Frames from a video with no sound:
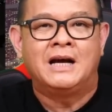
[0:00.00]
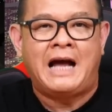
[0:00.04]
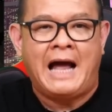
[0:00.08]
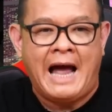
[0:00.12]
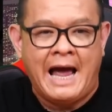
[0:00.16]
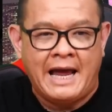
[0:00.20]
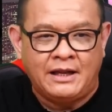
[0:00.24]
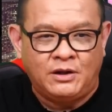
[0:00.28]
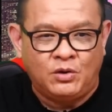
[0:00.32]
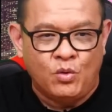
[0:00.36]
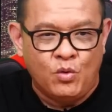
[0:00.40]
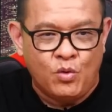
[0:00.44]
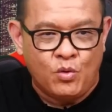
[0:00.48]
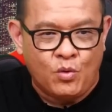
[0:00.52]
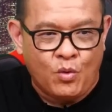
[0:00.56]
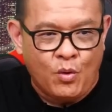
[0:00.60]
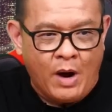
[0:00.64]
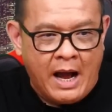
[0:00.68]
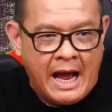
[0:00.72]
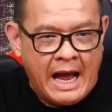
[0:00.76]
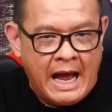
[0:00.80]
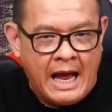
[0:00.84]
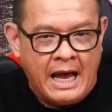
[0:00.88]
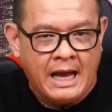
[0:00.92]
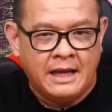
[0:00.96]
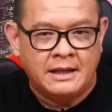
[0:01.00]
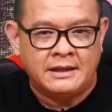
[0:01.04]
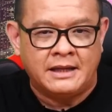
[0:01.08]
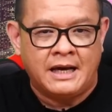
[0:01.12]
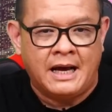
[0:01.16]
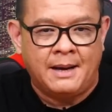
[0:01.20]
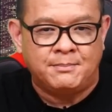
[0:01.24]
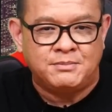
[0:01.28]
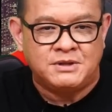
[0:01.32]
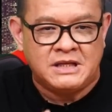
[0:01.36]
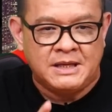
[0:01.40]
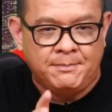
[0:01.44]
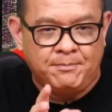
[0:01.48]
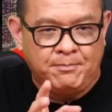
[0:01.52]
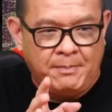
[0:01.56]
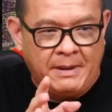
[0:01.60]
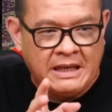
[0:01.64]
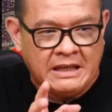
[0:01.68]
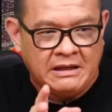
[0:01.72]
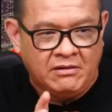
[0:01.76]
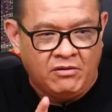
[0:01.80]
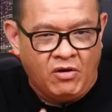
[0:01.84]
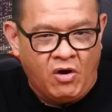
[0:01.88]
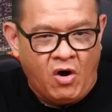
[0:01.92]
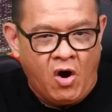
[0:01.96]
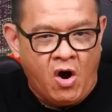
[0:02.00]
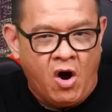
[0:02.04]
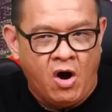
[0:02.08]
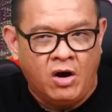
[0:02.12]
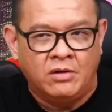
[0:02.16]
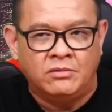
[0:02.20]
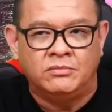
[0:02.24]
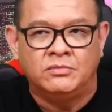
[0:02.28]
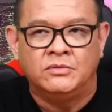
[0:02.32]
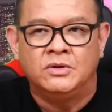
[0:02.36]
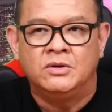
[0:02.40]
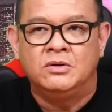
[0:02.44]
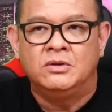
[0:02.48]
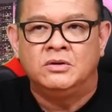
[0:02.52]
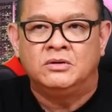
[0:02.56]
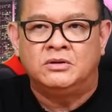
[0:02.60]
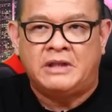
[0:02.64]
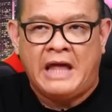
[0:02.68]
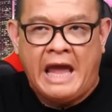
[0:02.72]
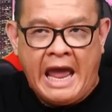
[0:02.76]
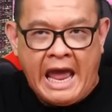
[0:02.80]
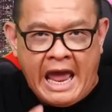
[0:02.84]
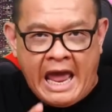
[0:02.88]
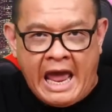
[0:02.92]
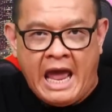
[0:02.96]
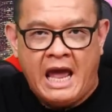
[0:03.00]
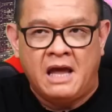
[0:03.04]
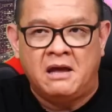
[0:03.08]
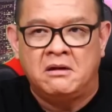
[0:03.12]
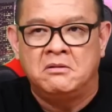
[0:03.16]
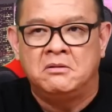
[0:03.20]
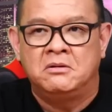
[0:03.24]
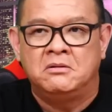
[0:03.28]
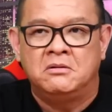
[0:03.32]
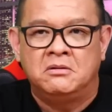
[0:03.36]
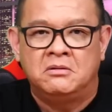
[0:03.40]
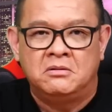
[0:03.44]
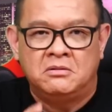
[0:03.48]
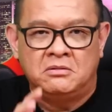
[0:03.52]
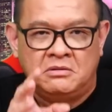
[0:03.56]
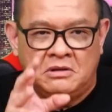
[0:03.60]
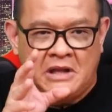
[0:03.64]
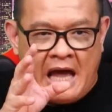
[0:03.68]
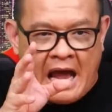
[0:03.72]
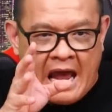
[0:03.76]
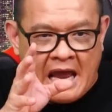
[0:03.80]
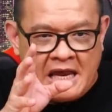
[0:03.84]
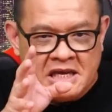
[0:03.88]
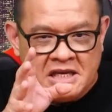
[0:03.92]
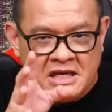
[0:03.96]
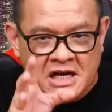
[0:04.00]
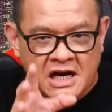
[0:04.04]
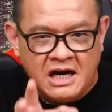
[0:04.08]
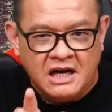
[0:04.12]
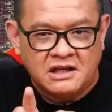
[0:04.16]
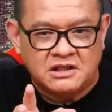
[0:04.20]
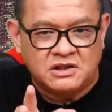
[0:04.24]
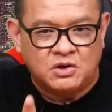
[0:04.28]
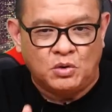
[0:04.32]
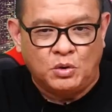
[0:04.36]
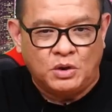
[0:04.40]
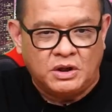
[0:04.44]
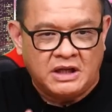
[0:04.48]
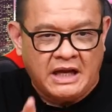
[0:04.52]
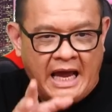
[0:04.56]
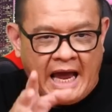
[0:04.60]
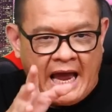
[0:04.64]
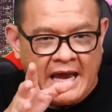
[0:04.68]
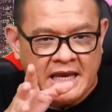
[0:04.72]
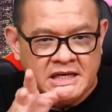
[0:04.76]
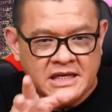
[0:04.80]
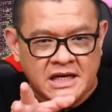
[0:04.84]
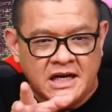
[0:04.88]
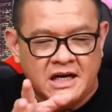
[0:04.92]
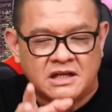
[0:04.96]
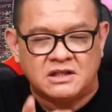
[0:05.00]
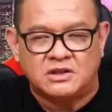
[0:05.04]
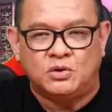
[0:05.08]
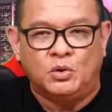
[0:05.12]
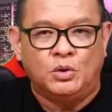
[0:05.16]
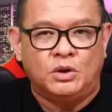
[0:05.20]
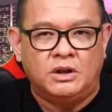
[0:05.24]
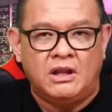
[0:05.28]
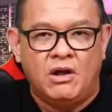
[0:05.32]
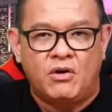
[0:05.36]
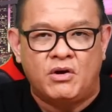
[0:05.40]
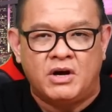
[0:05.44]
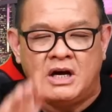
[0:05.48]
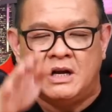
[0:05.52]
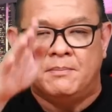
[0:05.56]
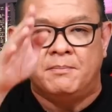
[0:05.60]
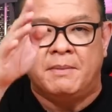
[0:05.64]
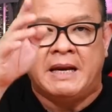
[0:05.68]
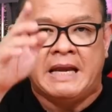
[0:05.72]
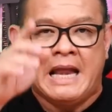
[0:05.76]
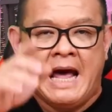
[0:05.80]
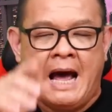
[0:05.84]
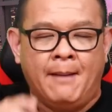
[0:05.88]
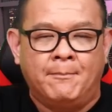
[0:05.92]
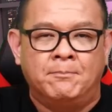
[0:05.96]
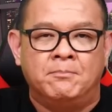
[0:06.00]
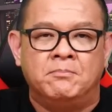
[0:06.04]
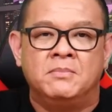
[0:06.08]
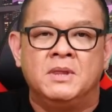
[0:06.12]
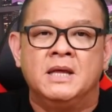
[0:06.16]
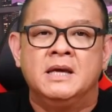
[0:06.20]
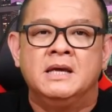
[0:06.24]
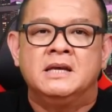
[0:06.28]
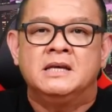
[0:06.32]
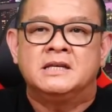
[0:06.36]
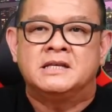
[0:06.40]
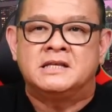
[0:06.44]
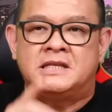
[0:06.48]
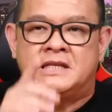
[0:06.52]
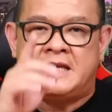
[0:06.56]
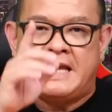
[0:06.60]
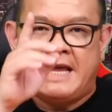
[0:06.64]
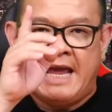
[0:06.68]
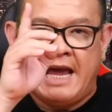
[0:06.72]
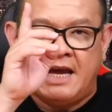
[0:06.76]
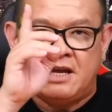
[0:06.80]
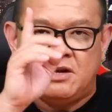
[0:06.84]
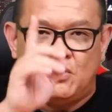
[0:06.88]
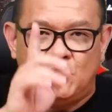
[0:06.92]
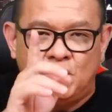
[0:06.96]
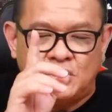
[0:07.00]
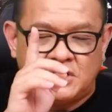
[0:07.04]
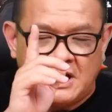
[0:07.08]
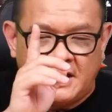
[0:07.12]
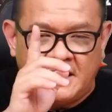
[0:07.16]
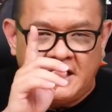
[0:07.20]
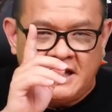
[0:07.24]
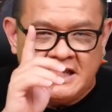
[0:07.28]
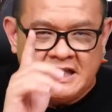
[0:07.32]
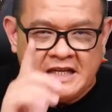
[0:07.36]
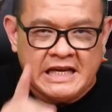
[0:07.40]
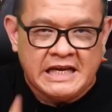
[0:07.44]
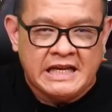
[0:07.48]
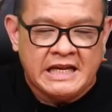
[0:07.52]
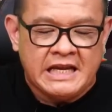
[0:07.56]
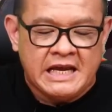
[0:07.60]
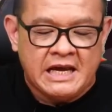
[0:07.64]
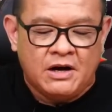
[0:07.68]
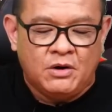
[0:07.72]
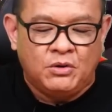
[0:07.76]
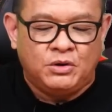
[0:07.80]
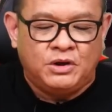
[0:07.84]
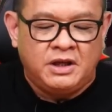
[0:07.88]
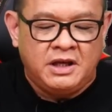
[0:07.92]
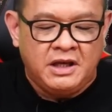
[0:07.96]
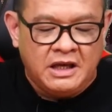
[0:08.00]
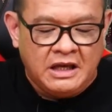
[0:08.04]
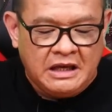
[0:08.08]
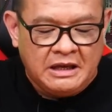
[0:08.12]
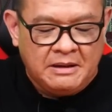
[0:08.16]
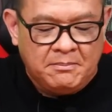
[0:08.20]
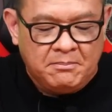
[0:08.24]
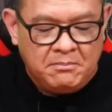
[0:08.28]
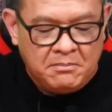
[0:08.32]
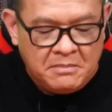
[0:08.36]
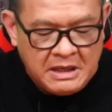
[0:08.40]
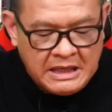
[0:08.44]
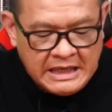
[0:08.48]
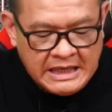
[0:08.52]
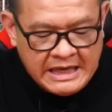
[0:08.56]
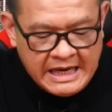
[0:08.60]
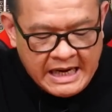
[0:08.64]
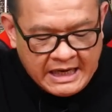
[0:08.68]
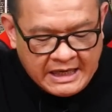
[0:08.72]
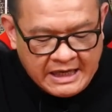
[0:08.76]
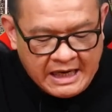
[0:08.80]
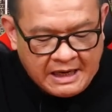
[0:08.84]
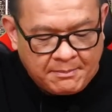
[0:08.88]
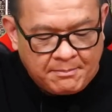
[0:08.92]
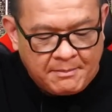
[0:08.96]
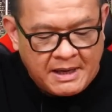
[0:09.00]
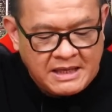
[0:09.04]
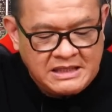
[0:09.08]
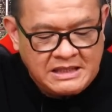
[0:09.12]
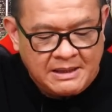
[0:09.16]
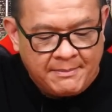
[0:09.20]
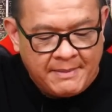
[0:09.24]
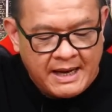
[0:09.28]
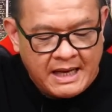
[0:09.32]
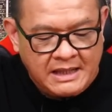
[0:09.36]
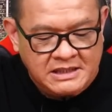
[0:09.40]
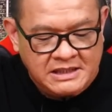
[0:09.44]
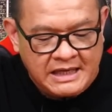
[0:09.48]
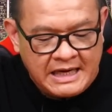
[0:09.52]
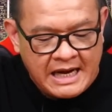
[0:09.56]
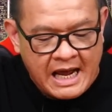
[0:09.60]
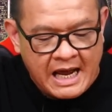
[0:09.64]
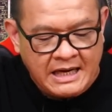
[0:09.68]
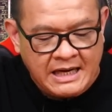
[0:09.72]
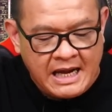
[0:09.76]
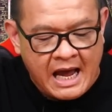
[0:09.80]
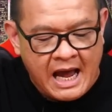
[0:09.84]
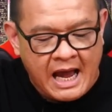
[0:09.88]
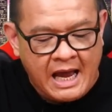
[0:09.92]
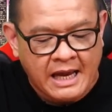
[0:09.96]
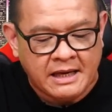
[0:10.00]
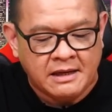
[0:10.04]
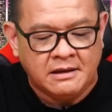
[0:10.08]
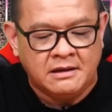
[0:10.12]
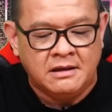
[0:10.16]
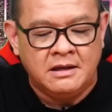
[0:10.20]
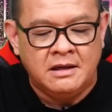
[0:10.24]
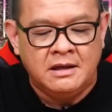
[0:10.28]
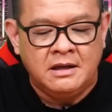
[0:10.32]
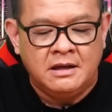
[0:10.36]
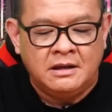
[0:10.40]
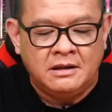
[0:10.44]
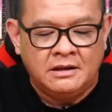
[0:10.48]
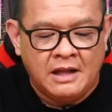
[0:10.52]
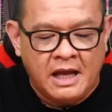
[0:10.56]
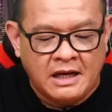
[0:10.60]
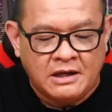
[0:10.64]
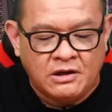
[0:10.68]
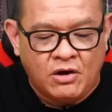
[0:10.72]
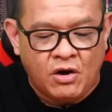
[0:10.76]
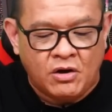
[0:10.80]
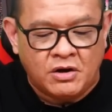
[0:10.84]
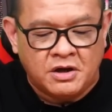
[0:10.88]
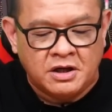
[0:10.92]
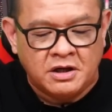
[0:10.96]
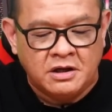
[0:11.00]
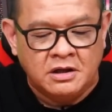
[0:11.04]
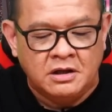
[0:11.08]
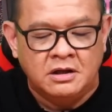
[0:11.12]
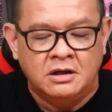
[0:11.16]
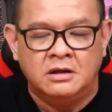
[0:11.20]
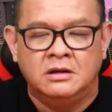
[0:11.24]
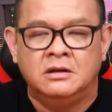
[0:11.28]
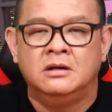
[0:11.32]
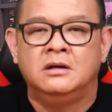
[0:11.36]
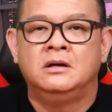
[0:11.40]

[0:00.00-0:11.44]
ขายถูกกว่านะครับชิปเป็นรองแต่ได้เยอะสุดขายเยอะสุดแล้วขึ้นไปนำเสียอยู่สถิติเดียวที่ MediaTek ไม่สามารถชนะได้นั่นก็คือ